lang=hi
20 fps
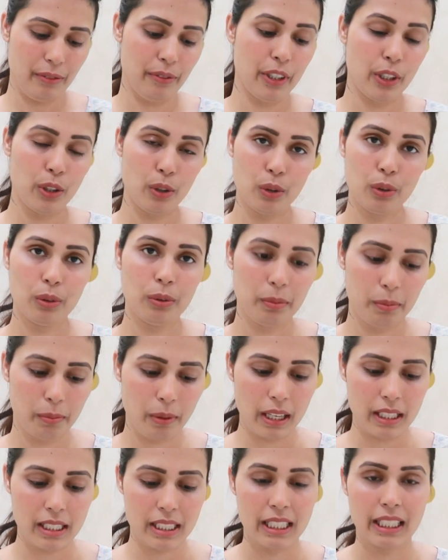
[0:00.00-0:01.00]
यू नो
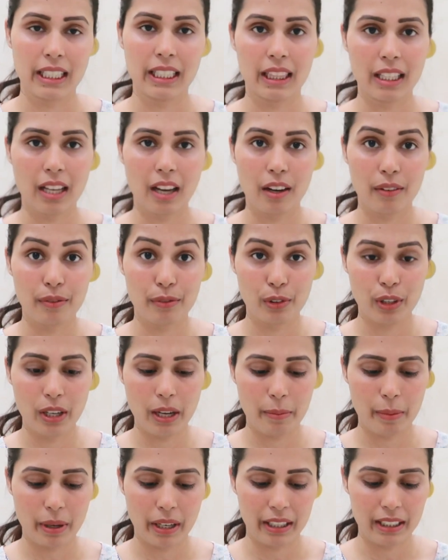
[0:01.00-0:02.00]
प्लास्टिक कितना हार्मफुल है
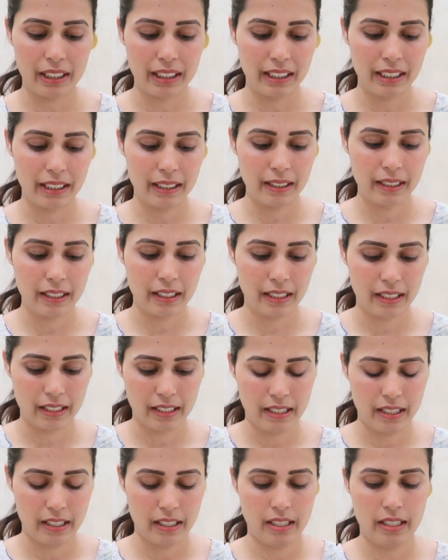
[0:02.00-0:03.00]
हमारे लिए
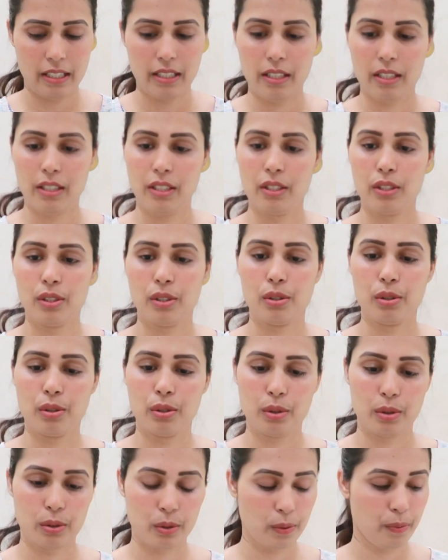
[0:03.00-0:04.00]
सो
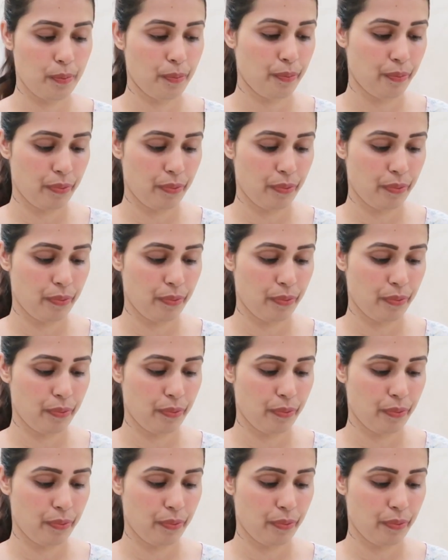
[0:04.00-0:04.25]
so,